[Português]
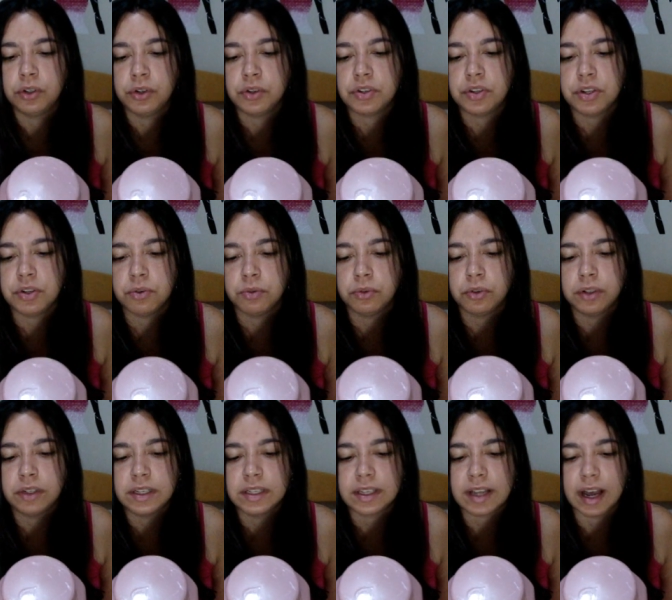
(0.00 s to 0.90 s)
2 em 1
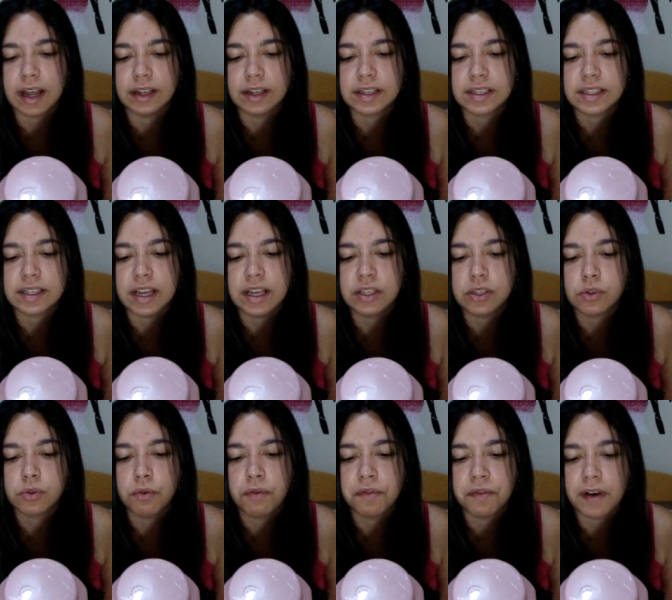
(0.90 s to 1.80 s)
Dona Escala, sem
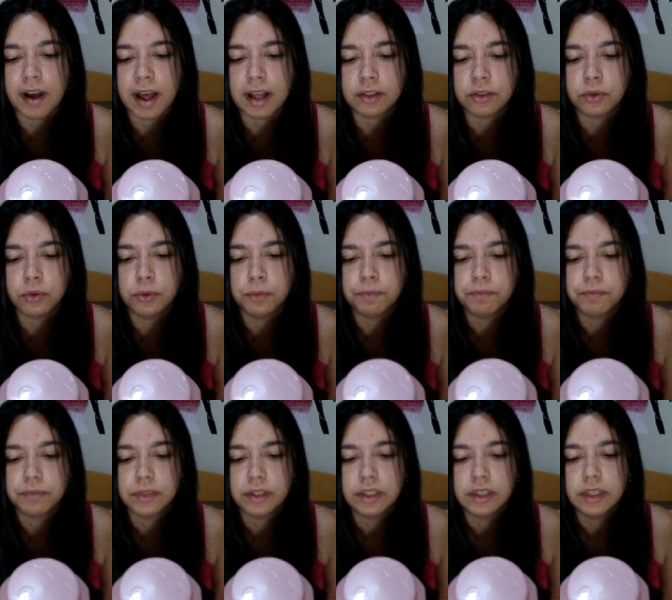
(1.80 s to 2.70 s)
sulfato,
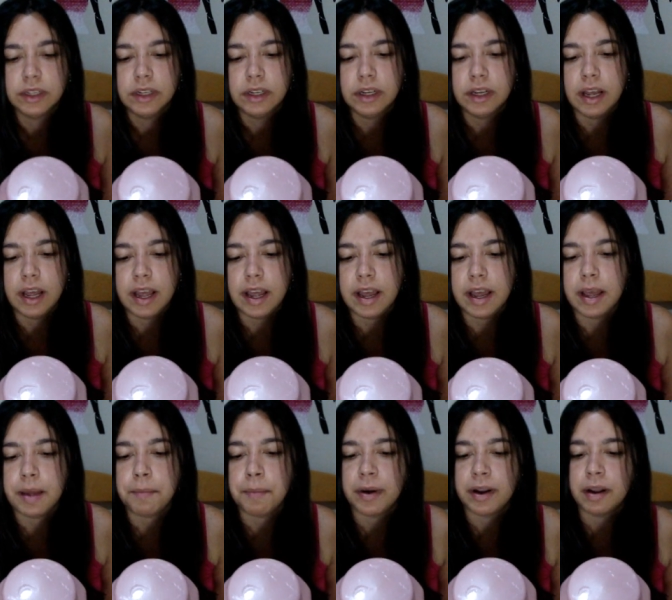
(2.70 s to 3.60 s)

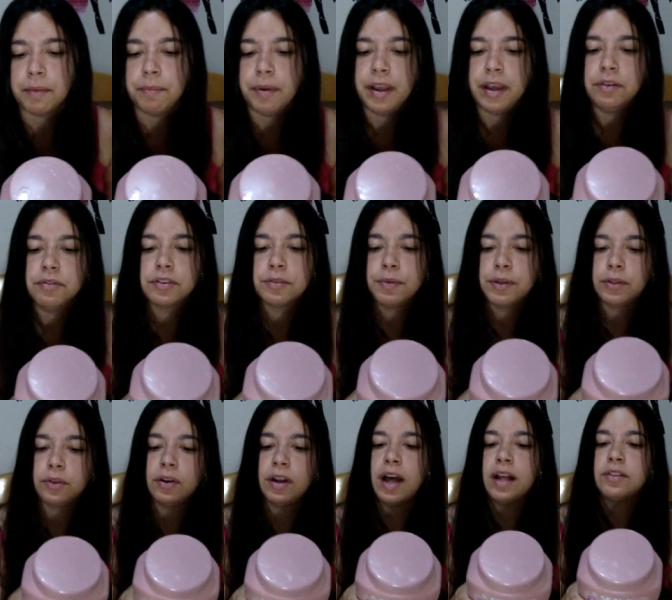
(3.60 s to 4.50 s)
é, parabenos,
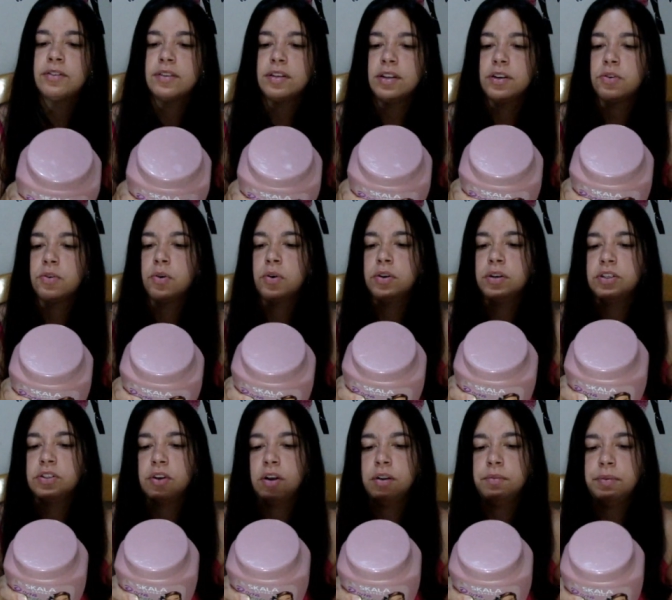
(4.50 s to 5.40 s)
petrolatos,
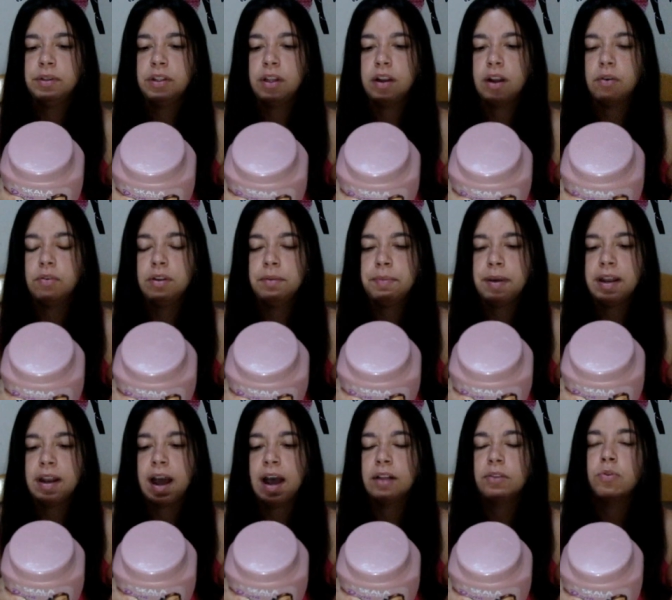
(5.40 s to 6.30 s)
silicones, óleo mineral,
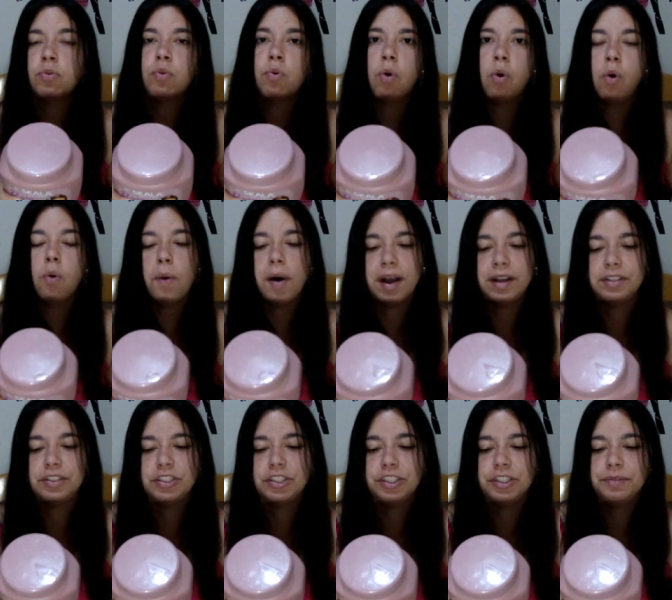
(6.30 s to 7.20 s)
liberado,
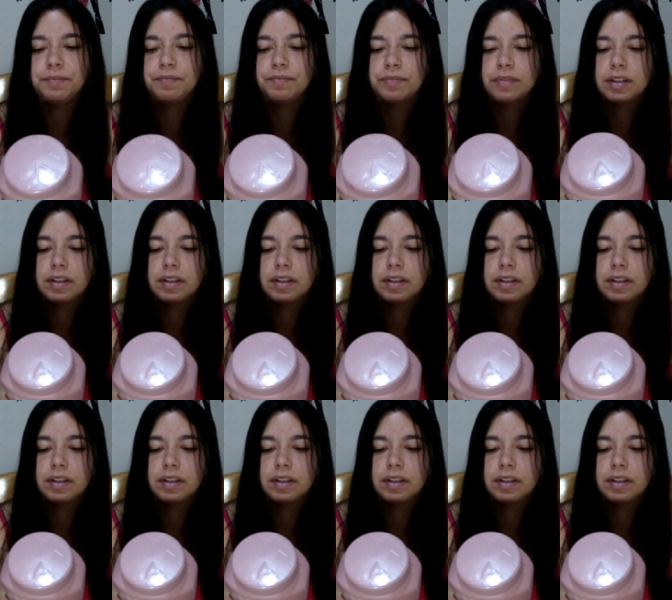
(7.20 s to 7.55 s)
coache.